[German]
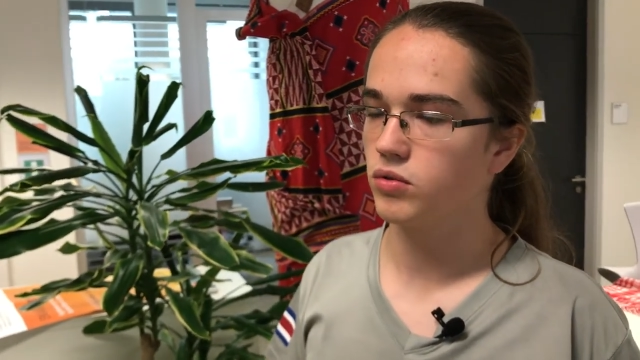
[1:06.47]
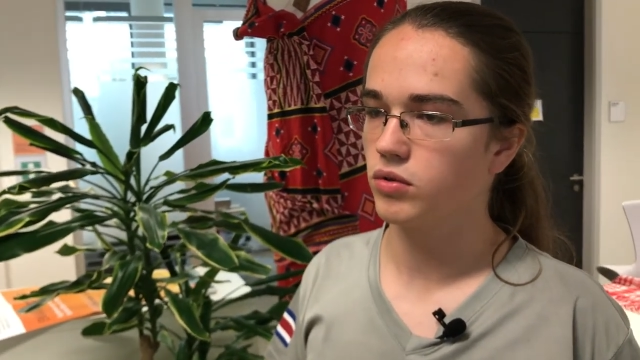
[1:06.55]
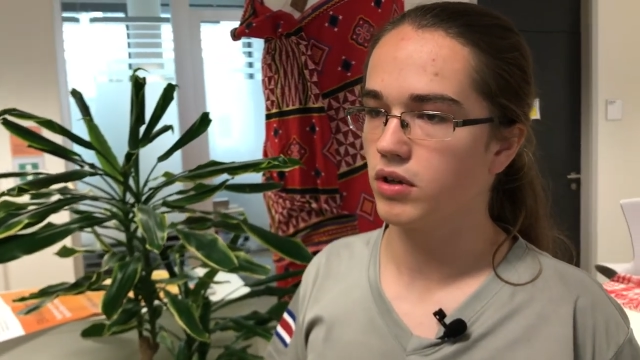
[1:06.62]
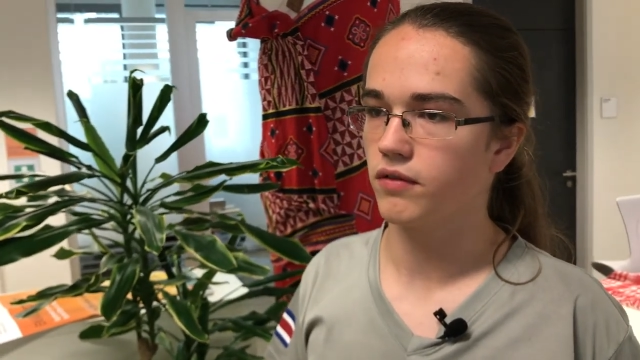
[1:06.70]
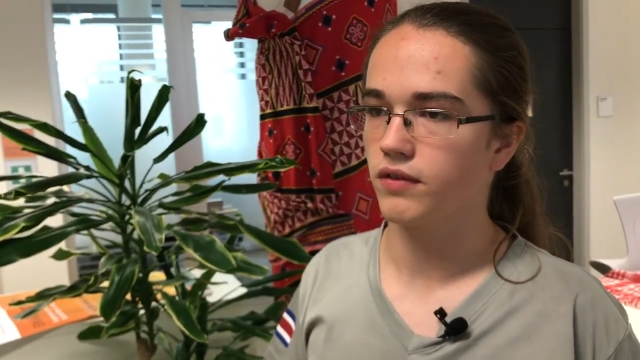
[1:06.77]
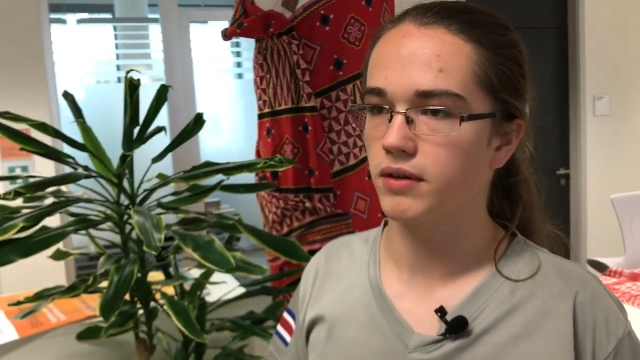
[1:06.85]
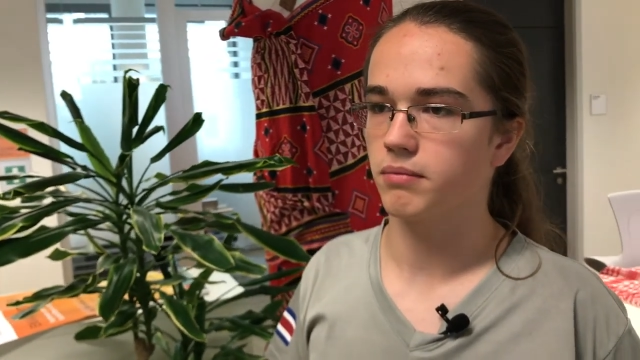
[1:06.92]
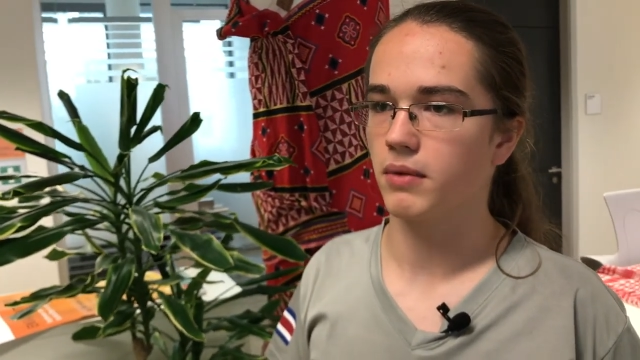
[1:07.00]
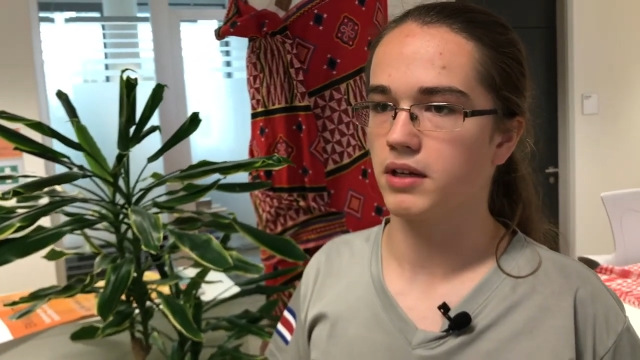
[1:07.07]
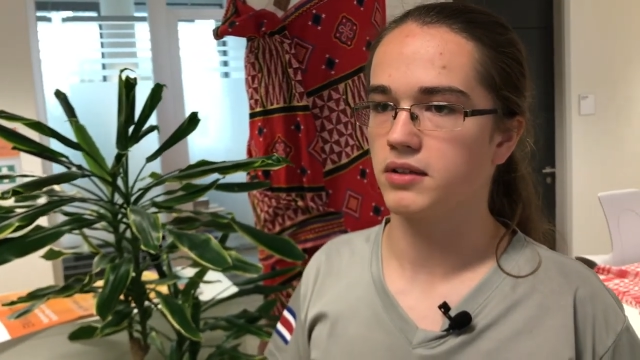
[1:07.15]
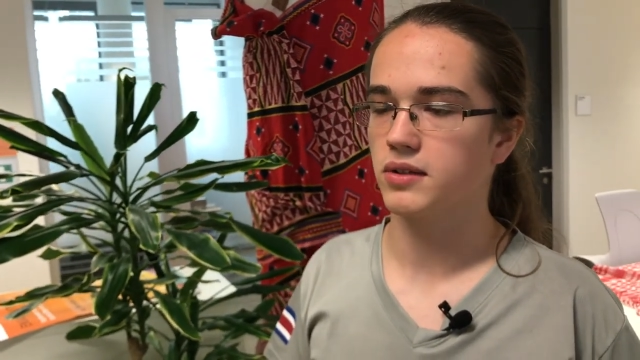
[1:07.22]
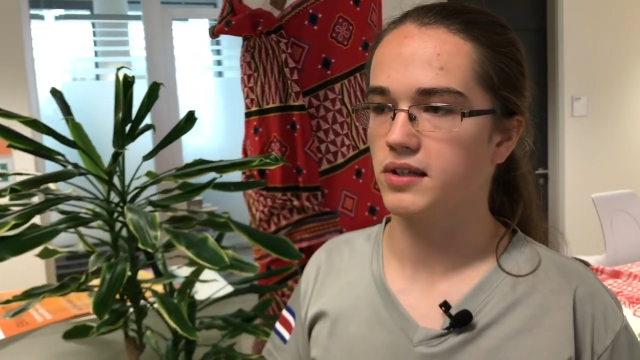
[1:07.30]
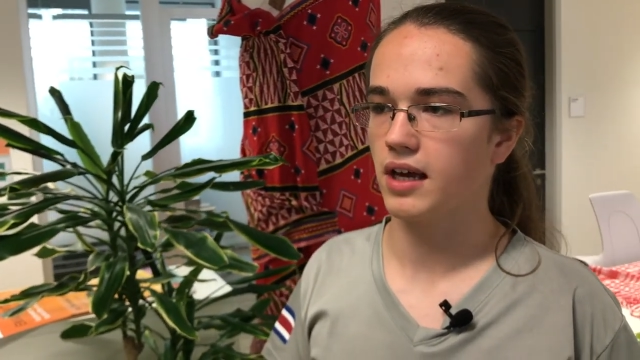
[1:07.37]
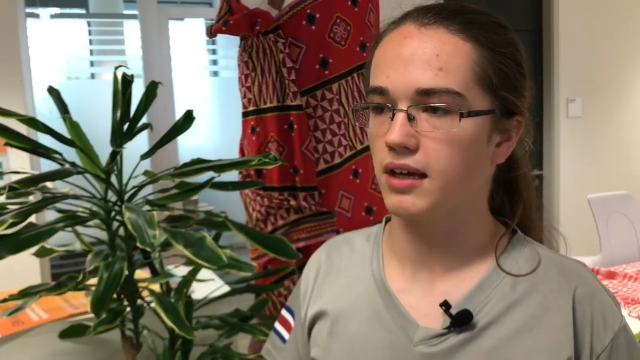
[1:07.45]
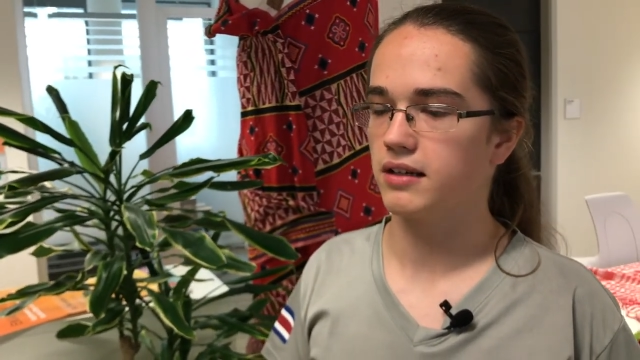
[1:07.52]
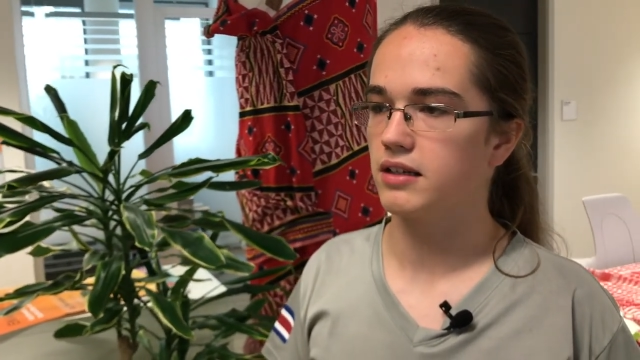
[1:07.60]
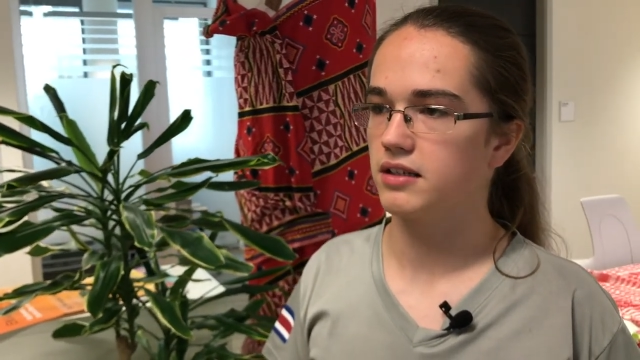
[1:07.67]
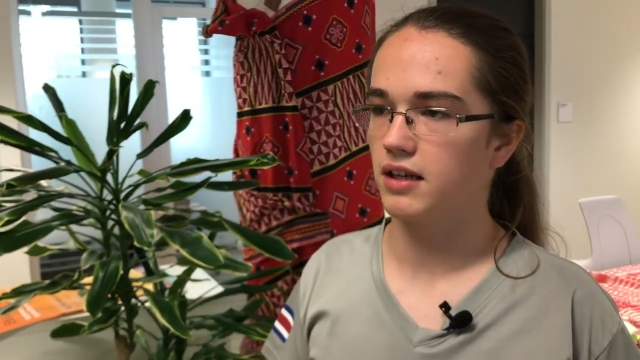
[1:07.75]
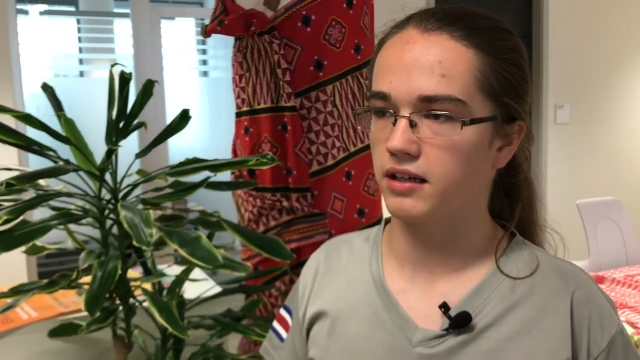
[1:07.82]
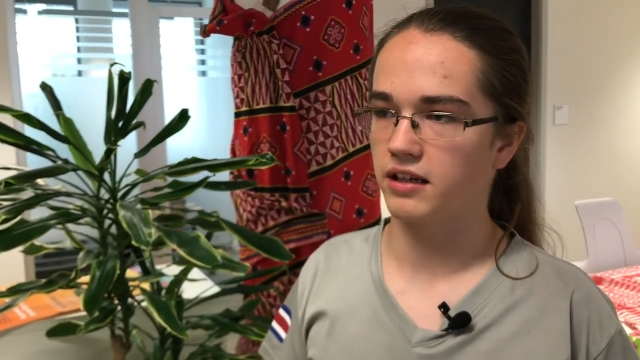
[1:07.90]
oder wenn manche Sachen
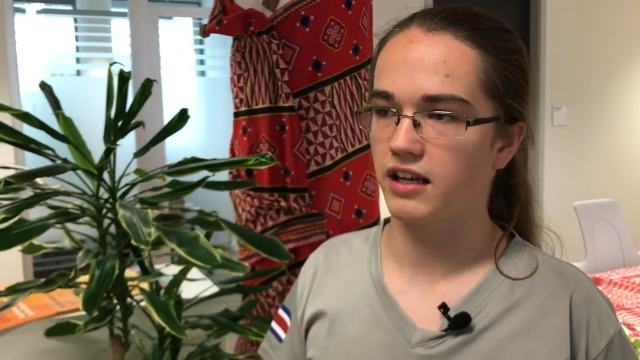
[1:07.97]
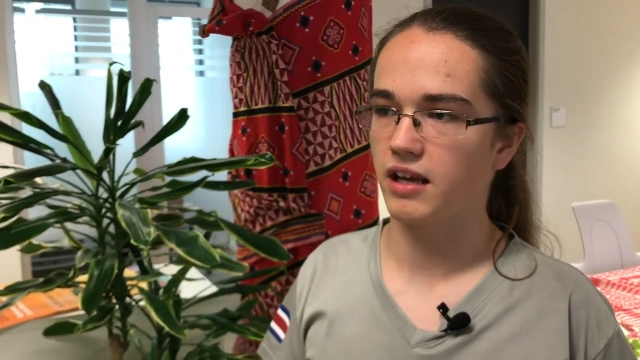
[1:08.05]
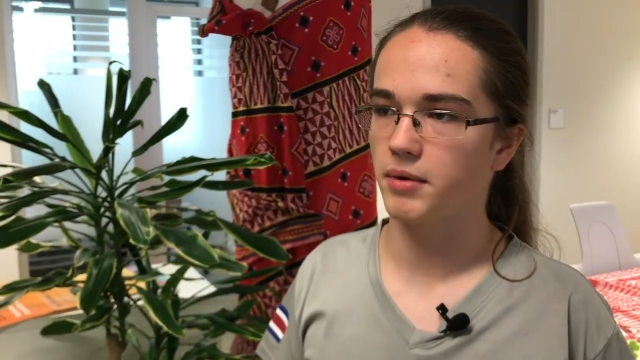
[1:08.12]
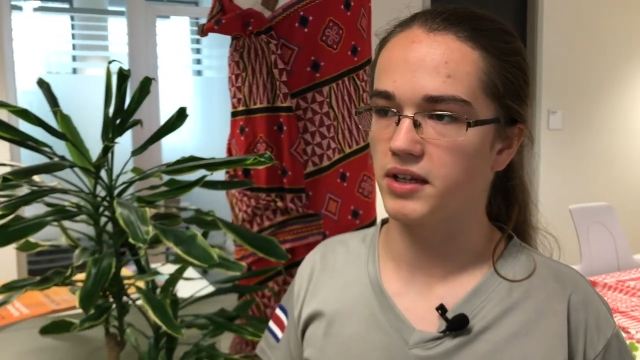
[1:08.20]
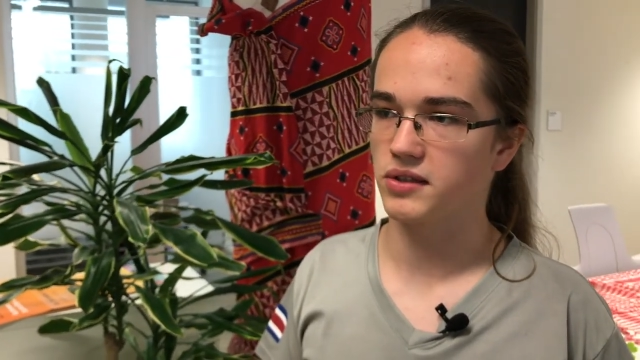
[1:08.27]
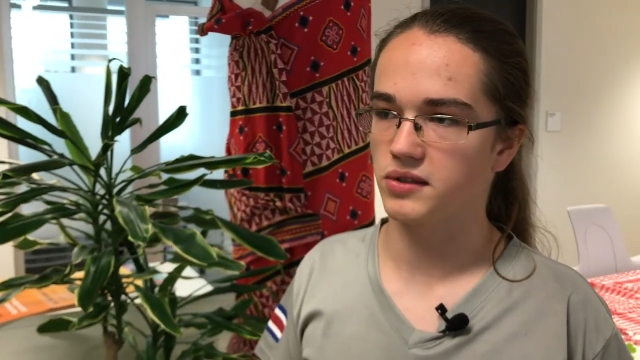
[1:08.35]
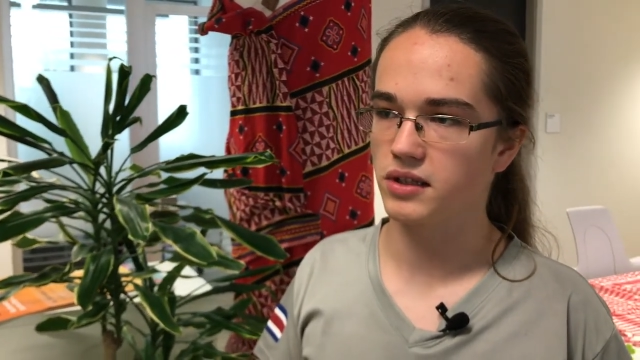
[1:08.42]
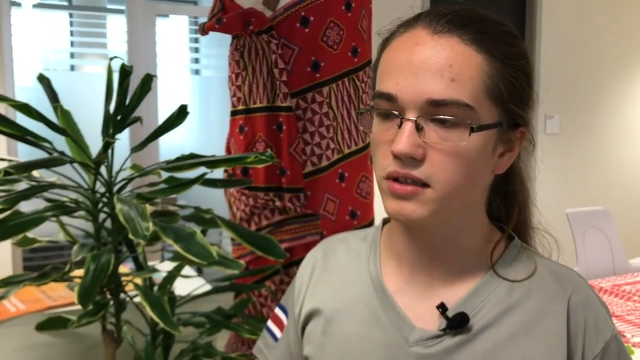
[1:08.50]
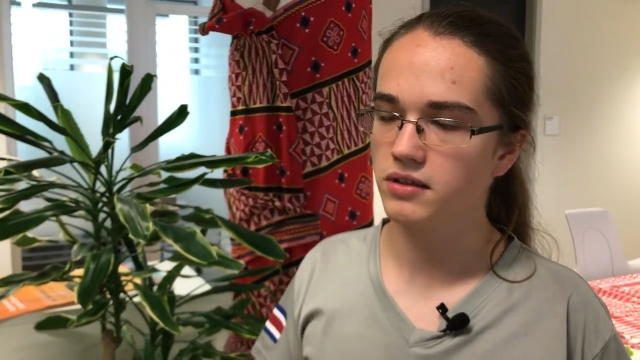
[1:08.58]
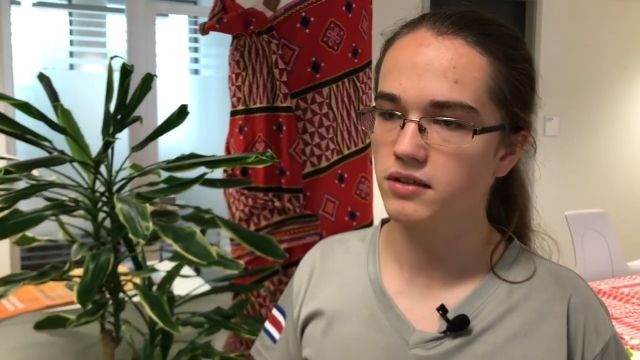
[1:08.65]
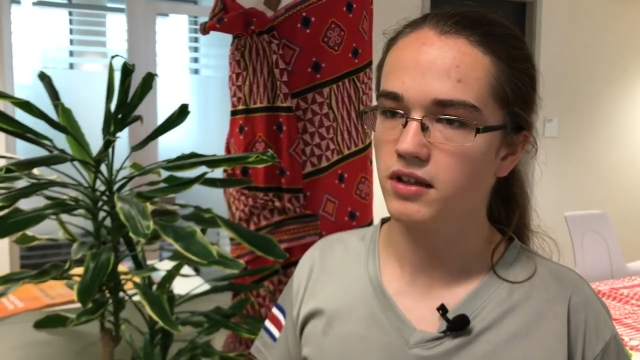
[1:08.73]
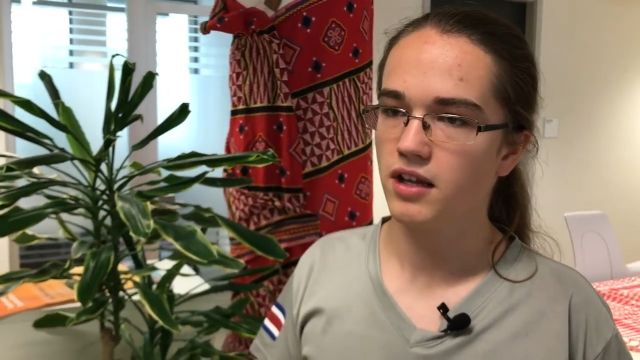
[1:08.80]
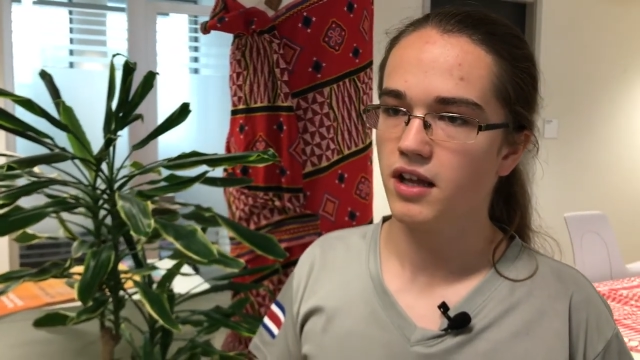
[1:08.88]
nicht erklärbar sind.